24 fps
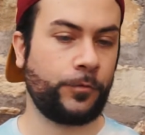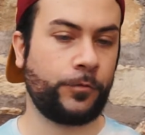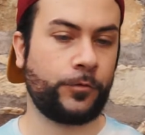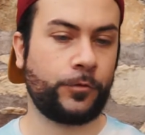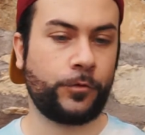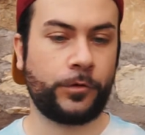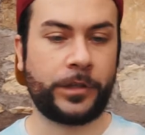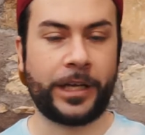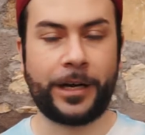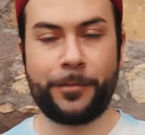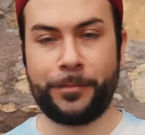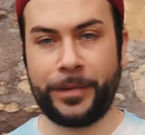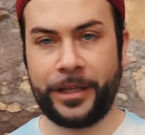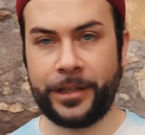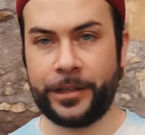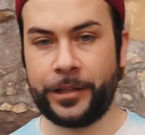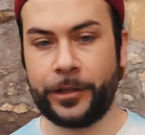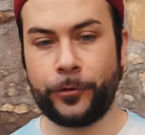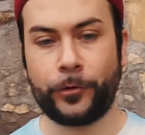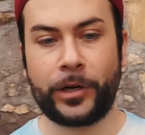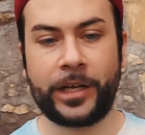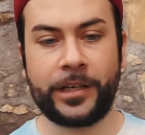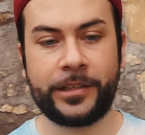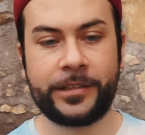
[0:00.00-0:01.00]

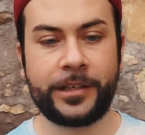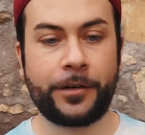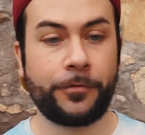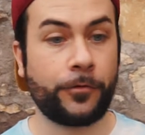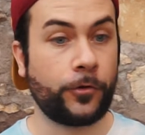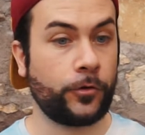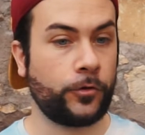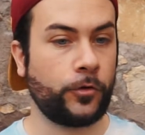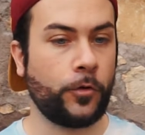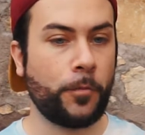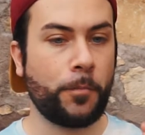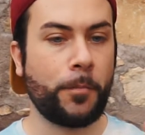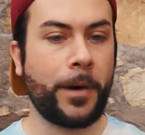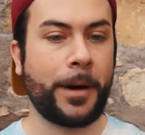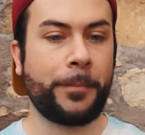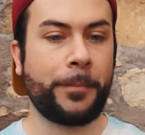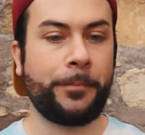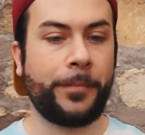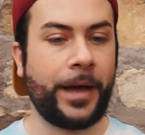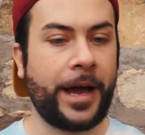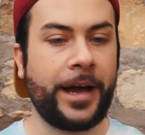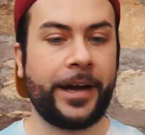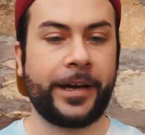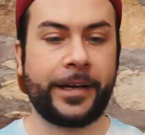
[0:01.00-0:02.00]
totalmente un'altra foto, ma
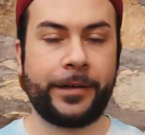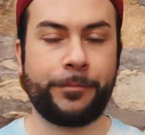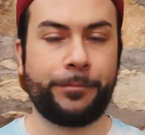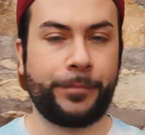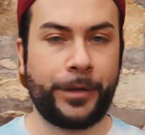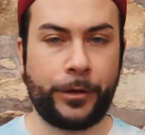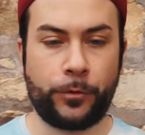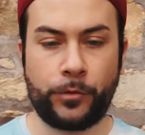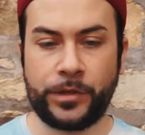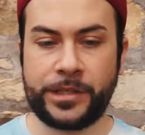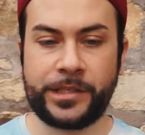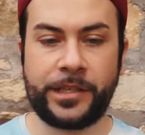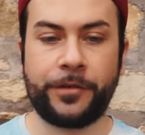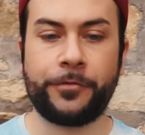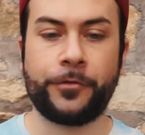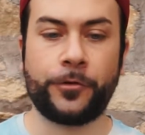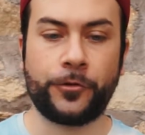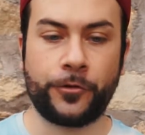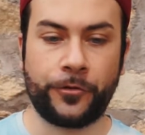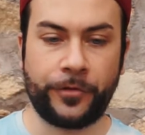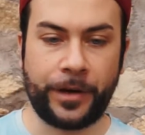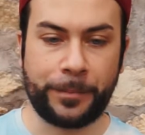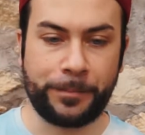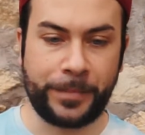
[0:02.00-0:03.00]
anche per questa
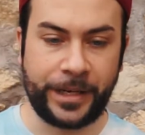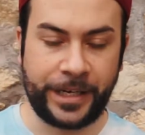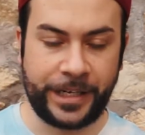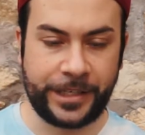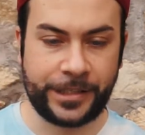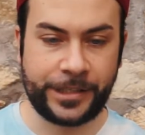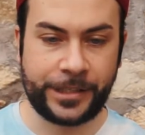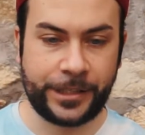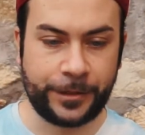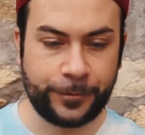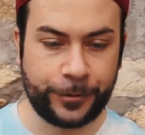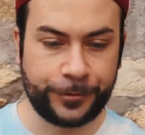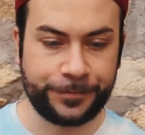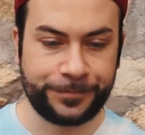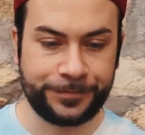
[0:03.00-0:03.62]
foto va benissimo.